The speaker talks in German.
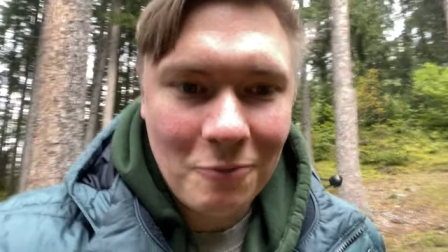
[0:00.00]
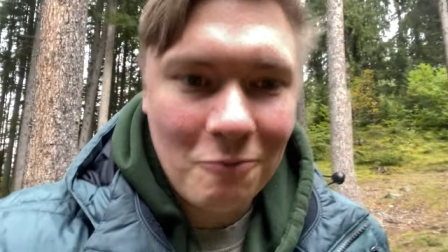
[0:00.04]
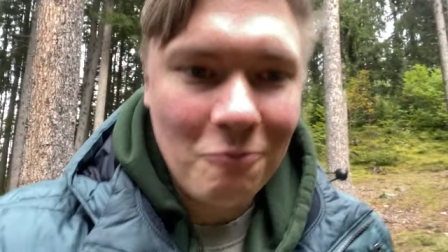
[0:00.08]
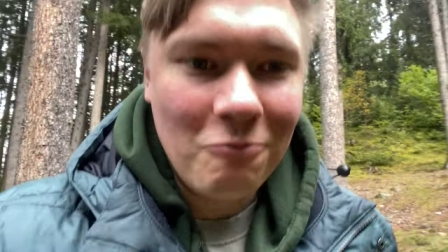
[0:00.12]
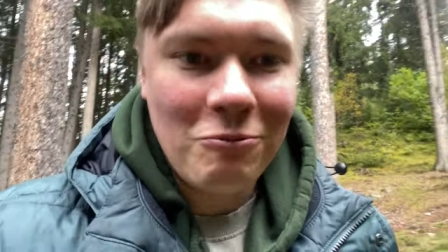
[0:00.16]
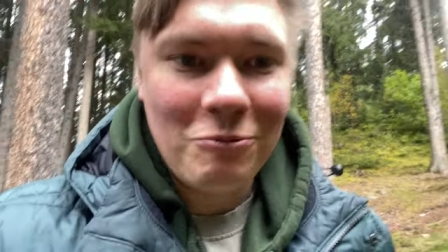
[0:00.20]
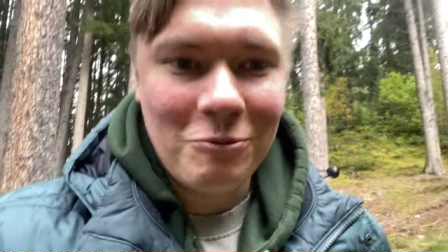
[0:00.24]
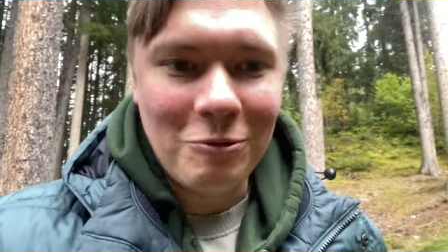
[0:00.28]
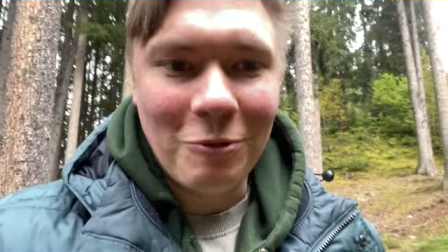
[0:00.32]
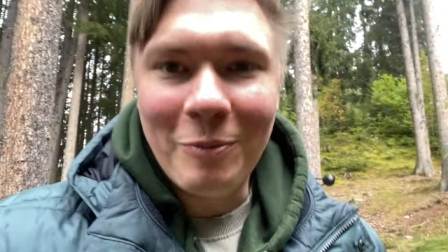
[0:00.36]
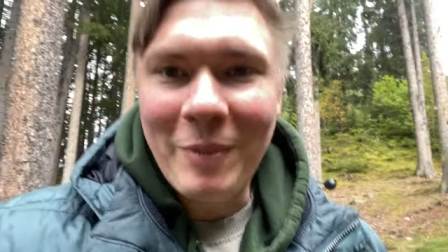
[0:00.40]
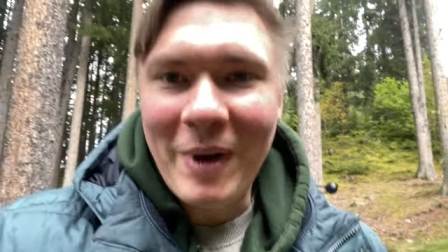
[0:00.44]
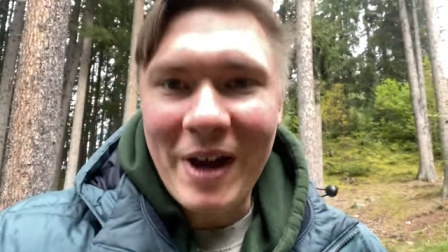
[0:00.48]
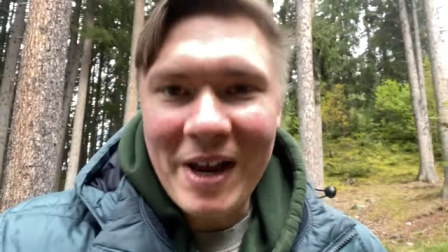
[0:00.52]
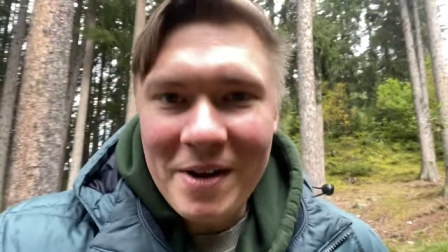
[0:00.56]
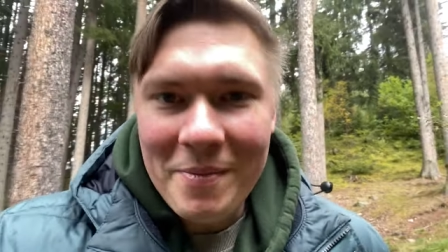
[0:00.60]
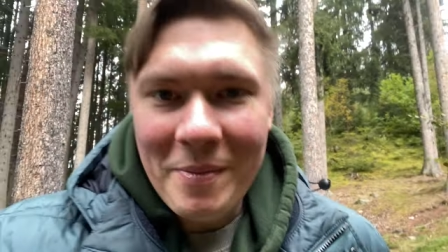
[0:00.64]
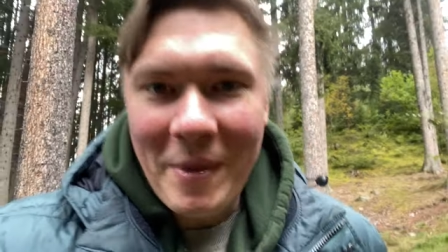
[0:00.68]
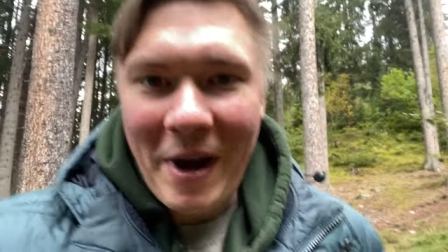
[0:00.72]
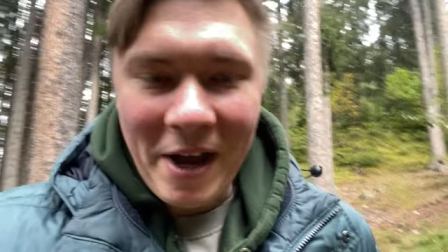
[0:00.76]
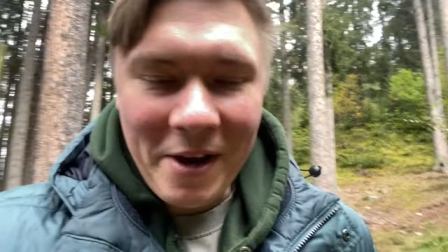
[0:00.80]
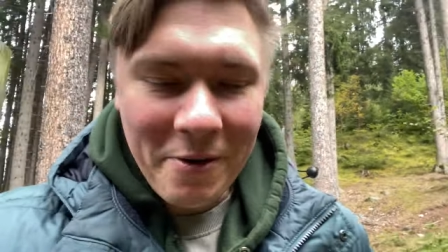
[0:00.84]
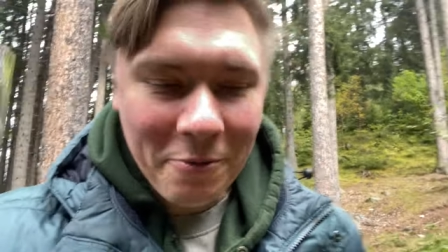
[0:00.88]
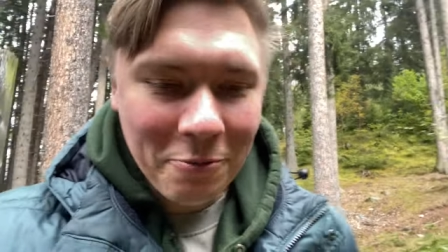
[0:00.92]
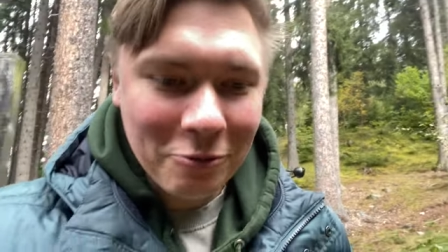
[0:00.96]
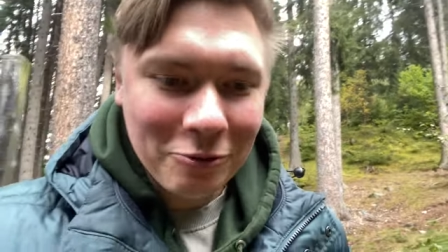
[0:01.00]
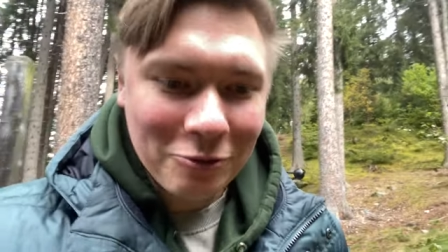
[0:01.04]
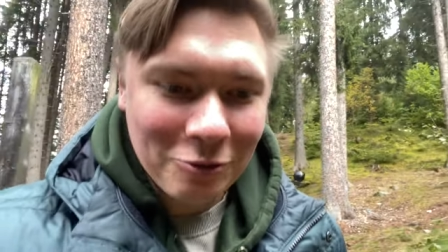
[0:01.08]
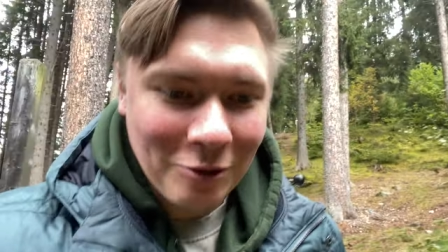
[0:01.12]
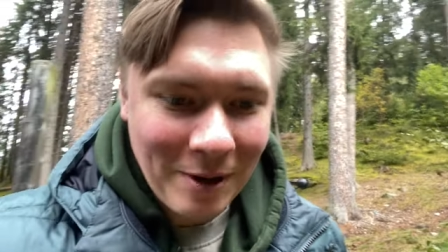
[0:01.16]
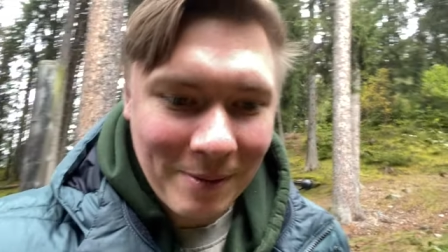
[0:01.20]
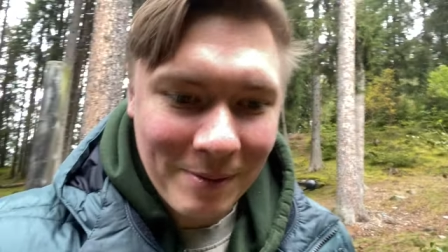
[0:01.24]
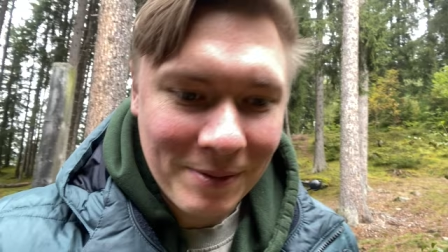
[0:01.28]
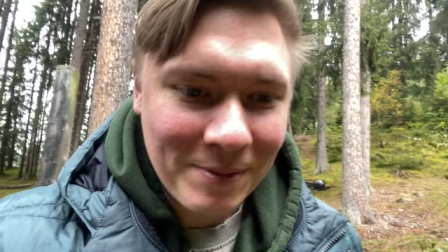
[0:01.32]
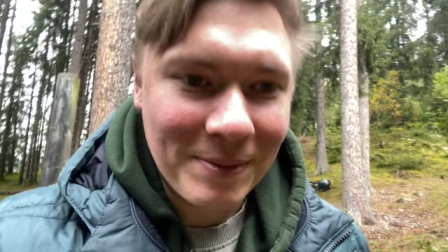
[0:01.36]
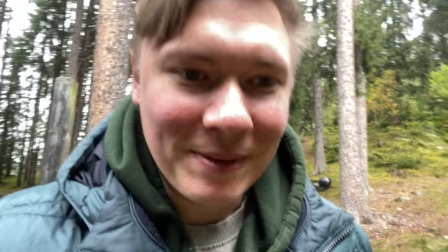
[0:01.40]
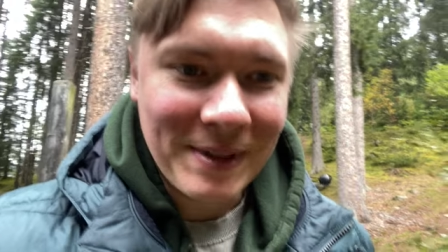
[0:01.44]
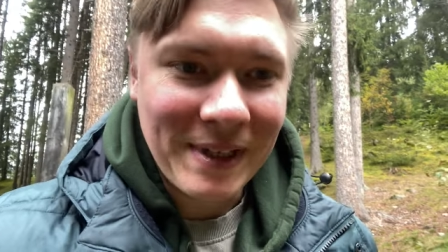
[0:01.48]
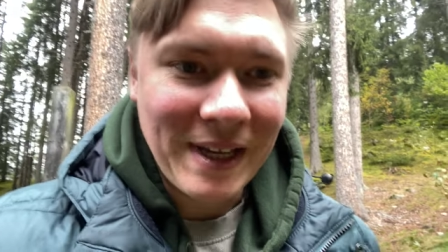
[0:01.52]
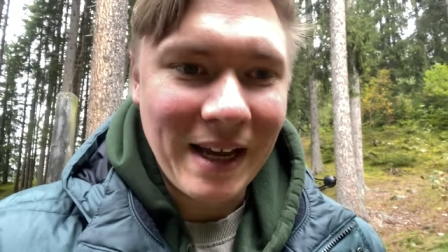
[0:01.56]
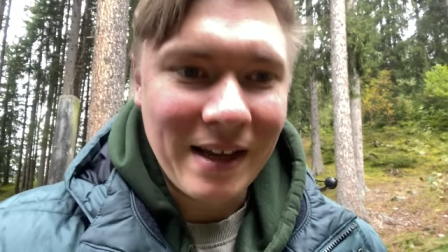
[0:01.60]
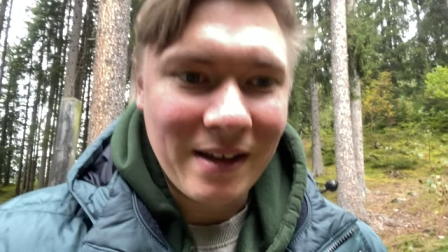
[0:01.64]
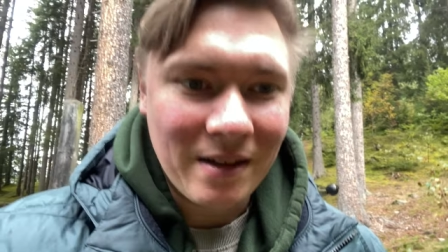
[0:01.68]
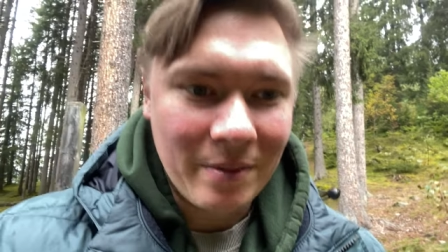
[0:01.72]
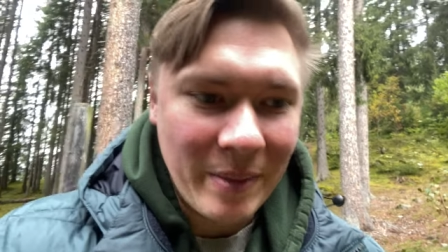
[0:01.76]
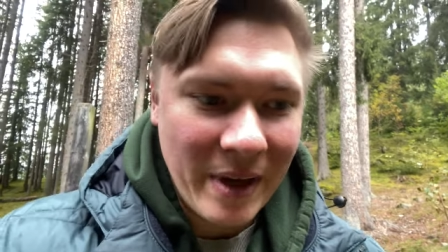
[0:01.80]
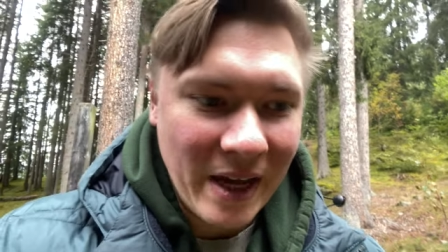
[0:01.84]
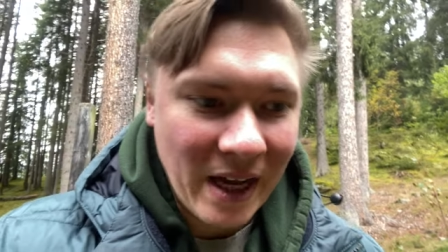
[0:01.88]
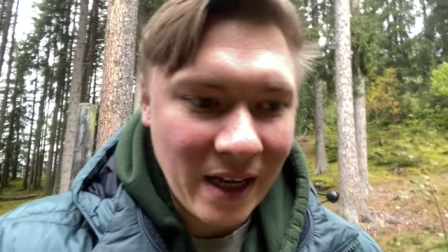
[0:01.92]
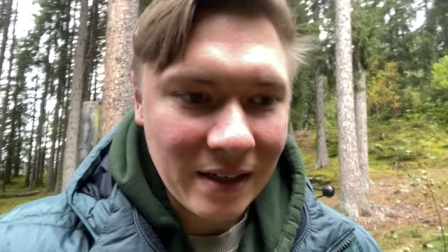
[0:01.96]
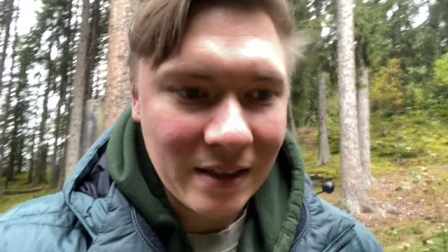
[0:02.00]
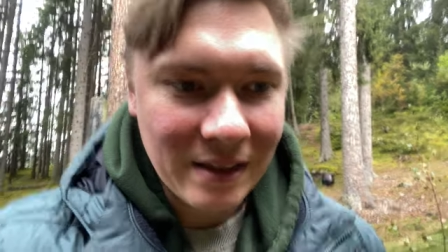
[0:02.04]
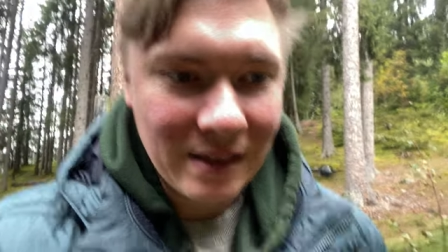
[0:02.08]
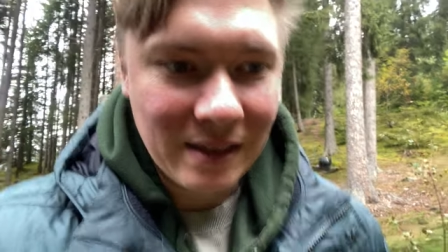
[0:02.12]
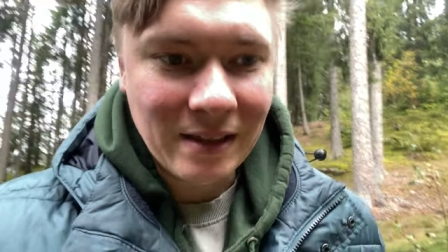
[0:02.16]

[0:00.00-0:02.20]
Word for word: so meine Meinung, so habe ich bisher gemerkt.